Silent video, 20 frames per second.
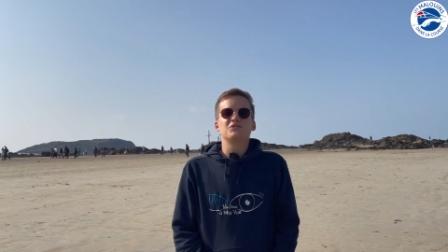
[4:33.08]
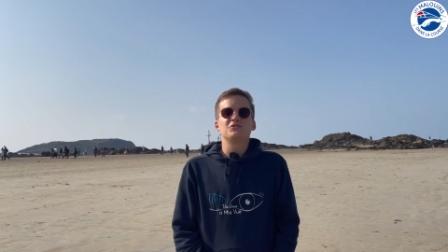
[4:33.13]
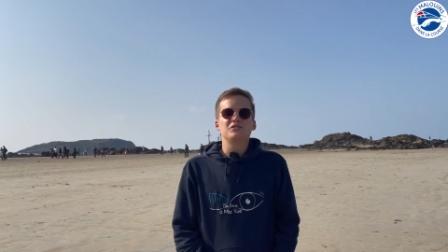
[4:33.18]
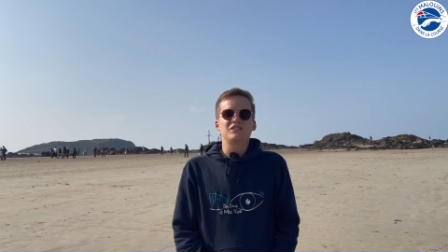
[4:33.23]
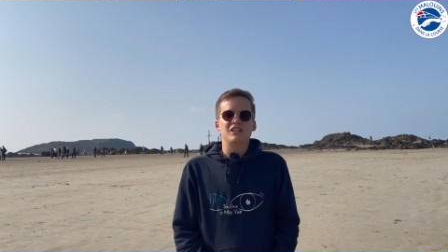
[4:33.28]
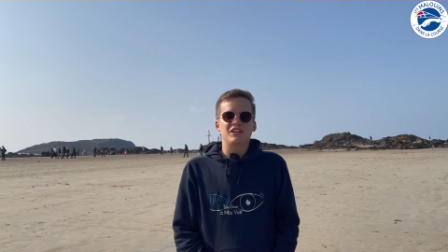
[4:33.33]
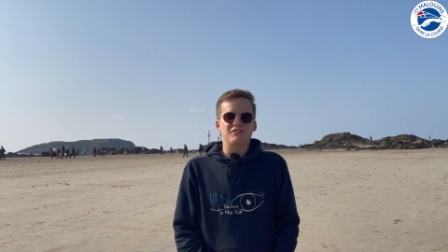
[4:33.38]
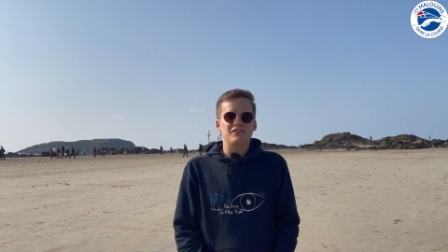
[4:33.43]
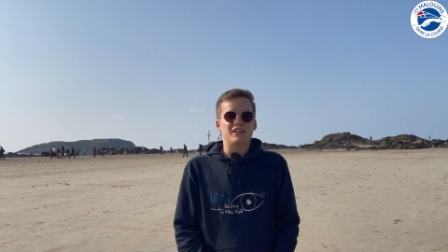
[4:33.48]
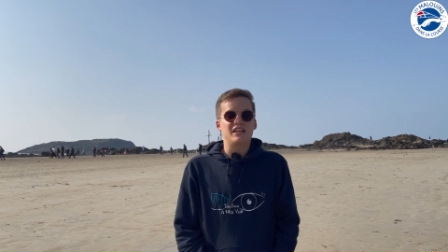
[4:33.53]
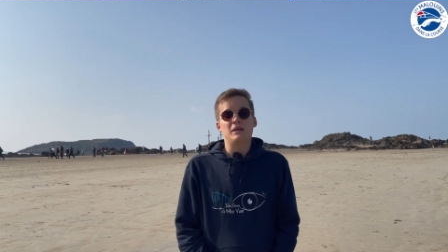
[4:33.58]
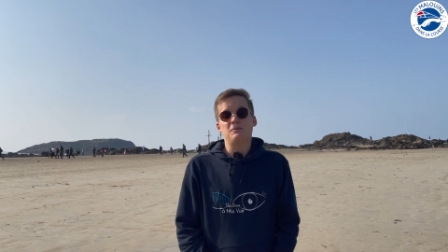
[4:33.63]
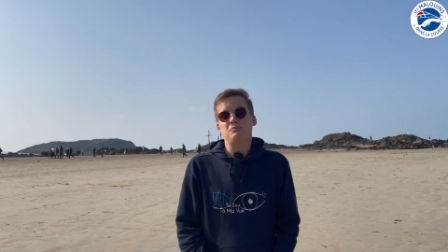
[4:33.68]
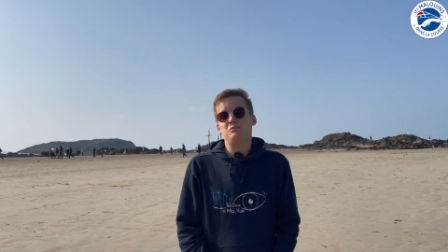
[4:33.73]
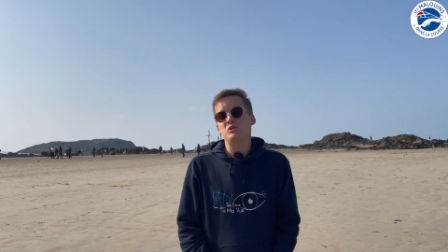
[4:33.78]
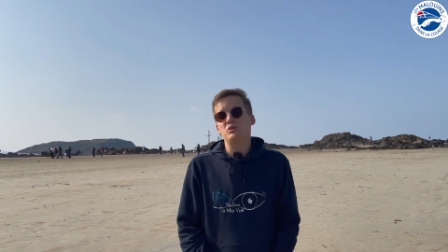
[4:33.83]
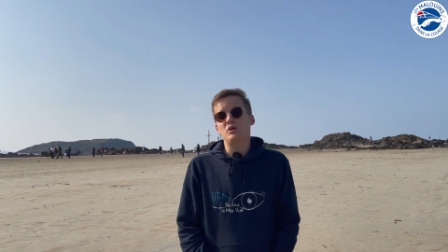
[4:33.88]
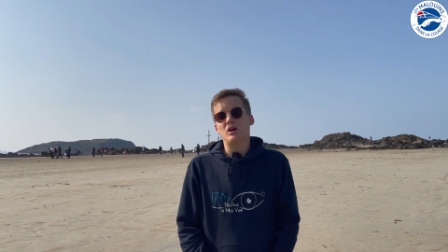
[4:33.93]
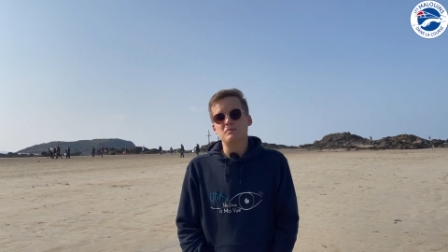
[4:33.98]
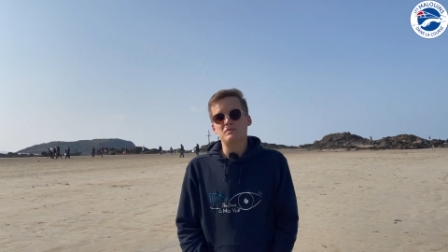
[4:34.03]
Tout à fait. Et
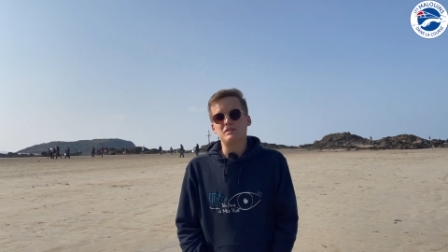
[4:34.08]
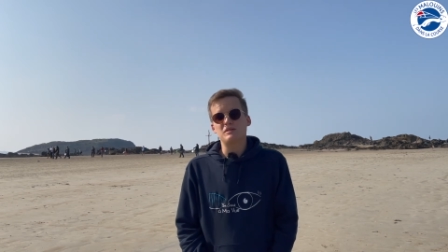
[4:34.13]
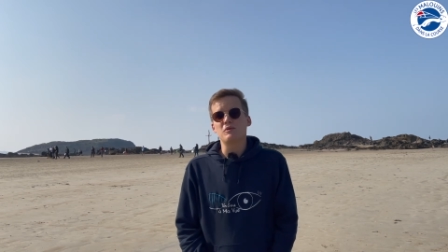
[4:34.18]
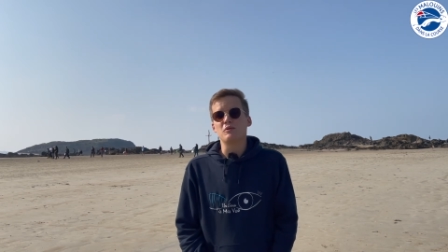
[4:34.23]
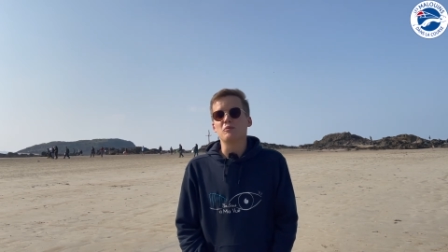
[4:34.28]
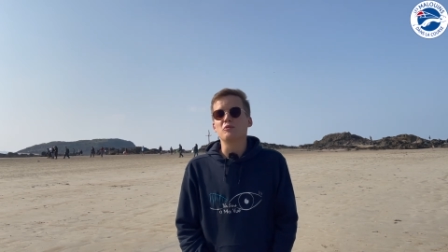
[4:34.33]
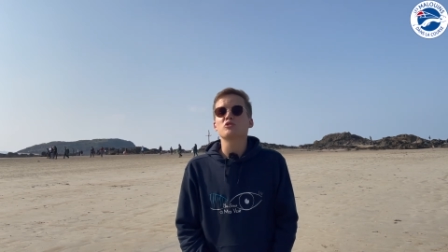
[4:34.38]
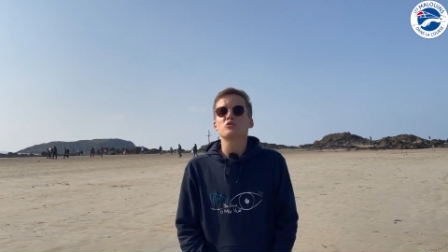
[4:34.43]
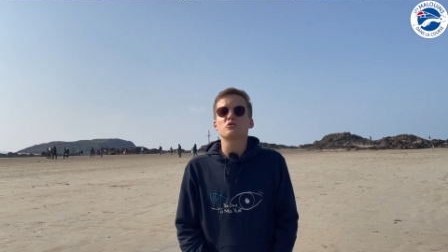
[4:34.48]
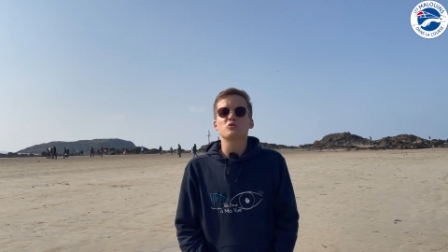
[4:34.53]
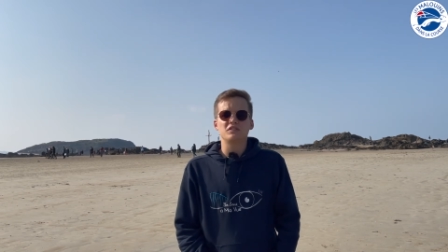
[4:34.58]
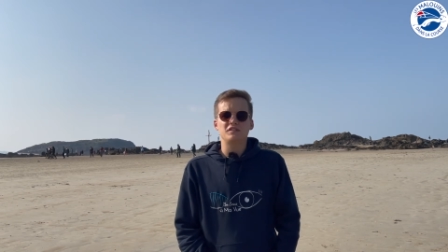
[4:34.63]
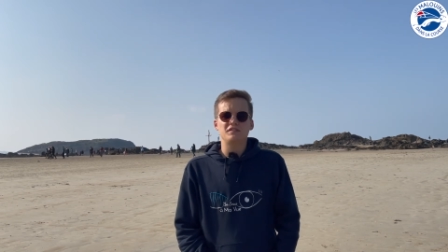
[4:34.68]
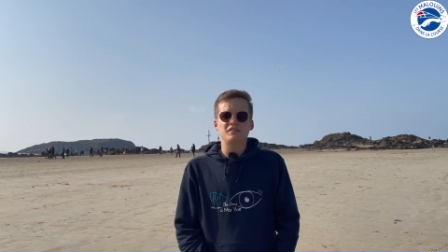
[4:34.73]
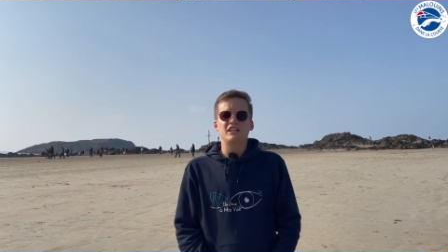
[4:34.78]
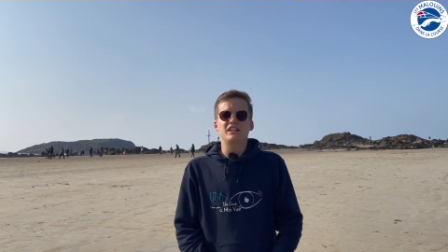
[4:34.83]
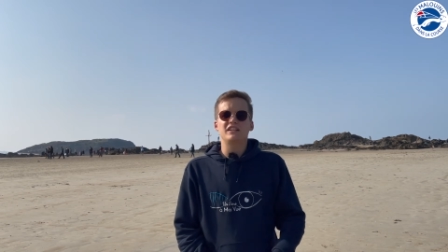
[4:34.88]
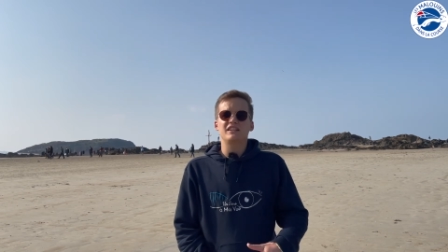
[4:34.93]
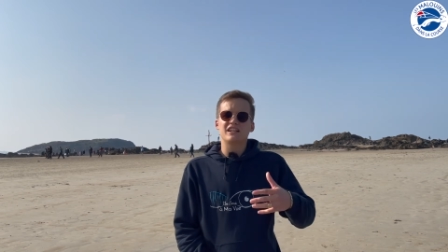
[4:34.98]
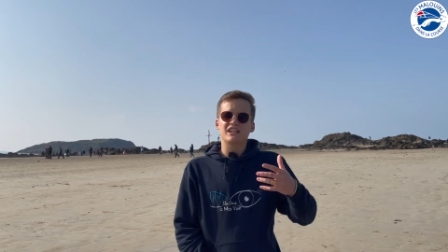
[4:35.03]
puis il y aura un petit moment de
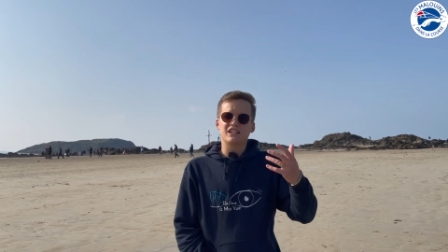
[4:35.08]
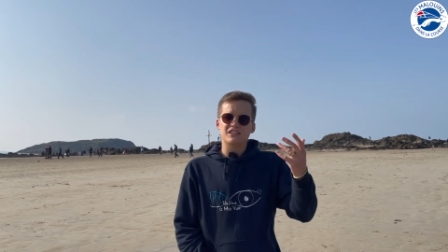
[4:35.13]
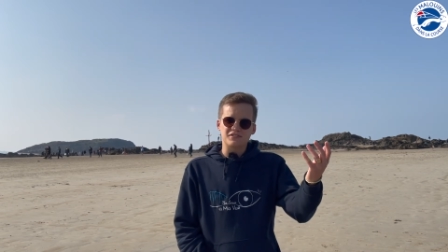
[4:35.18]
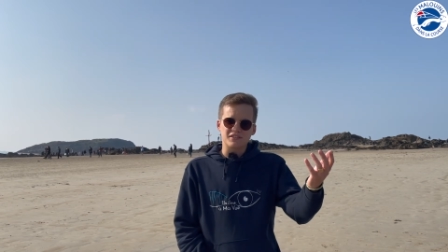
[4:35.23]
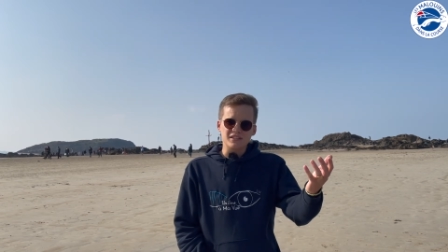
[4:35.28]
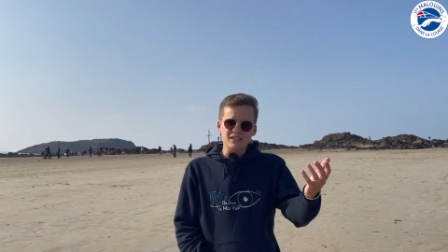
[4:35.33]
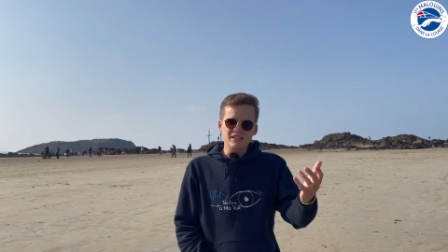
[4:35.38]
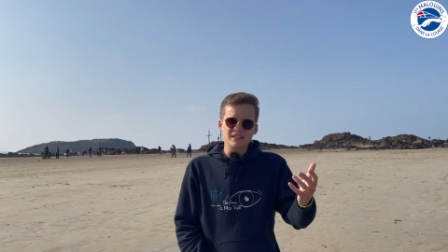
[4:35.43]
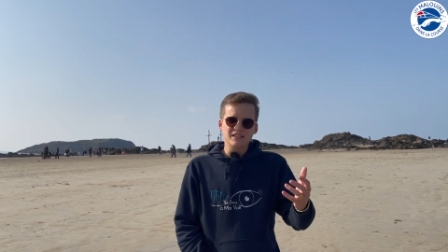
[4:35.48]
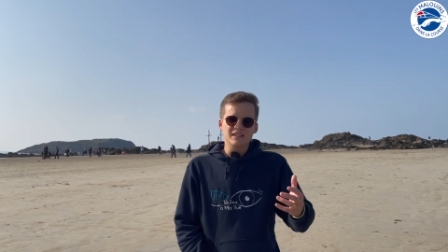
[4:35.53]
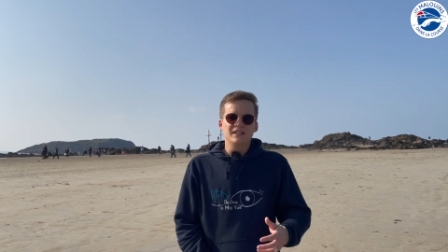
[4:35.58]
convivialité à la fin,